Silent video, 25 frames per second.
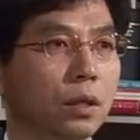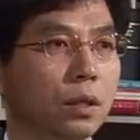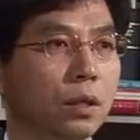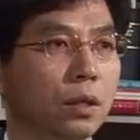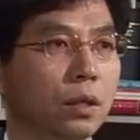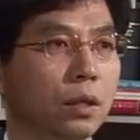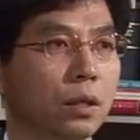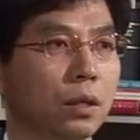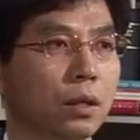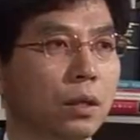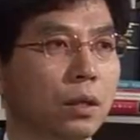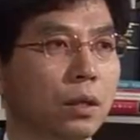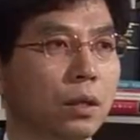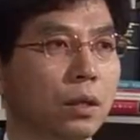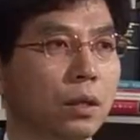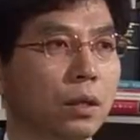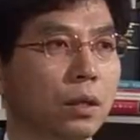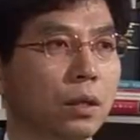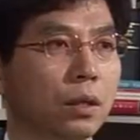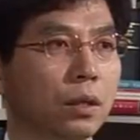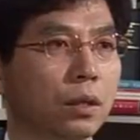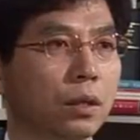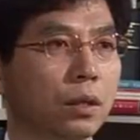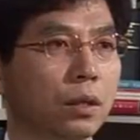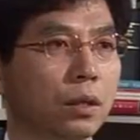
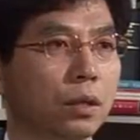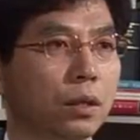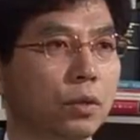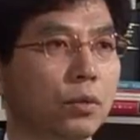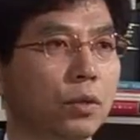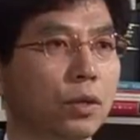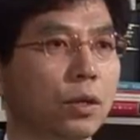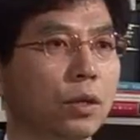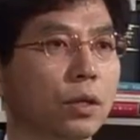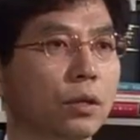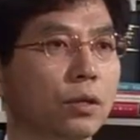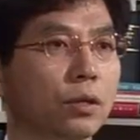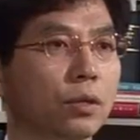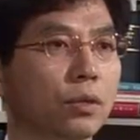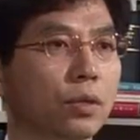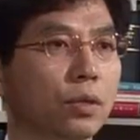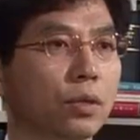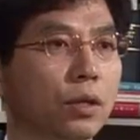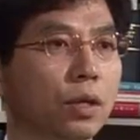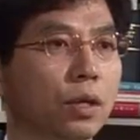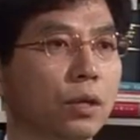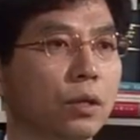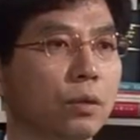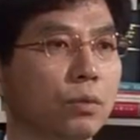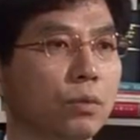어, 협력해서
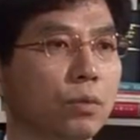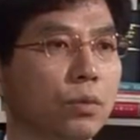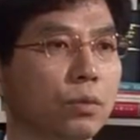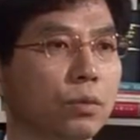처리하는